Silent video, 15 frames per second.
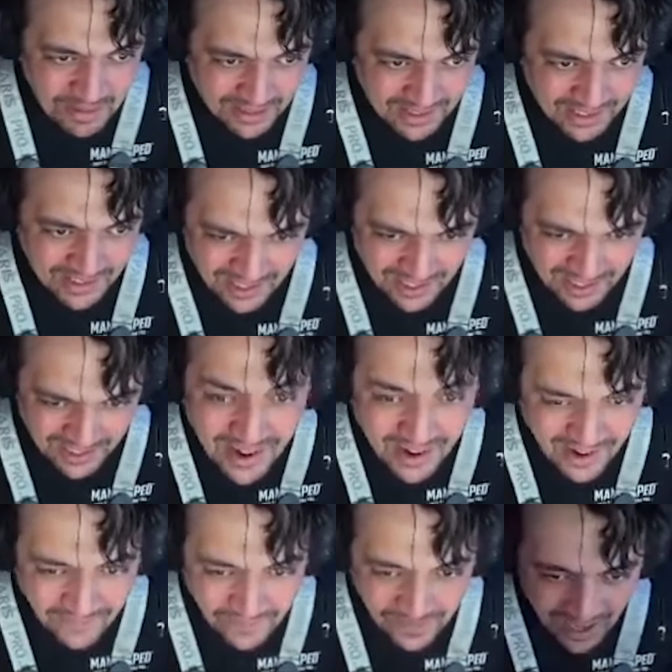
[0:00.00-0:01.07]
ça
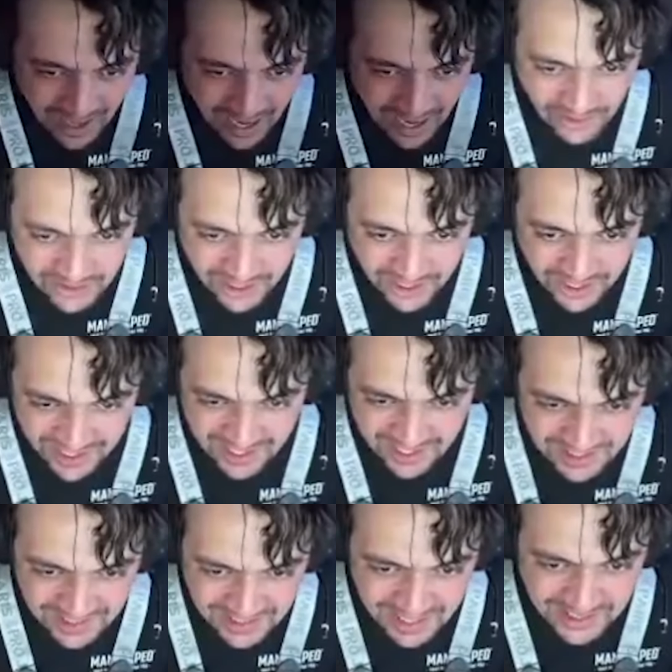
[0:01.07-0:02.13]
À l'entrée,
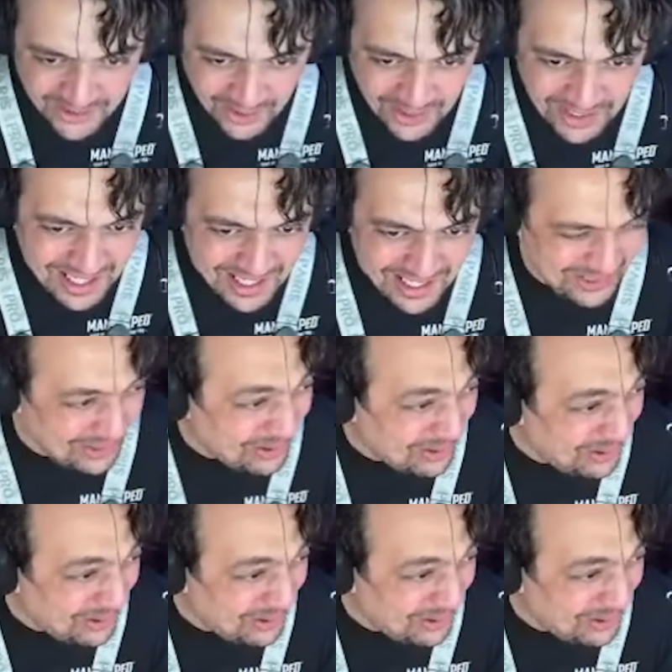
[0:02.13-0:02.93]
National Zoo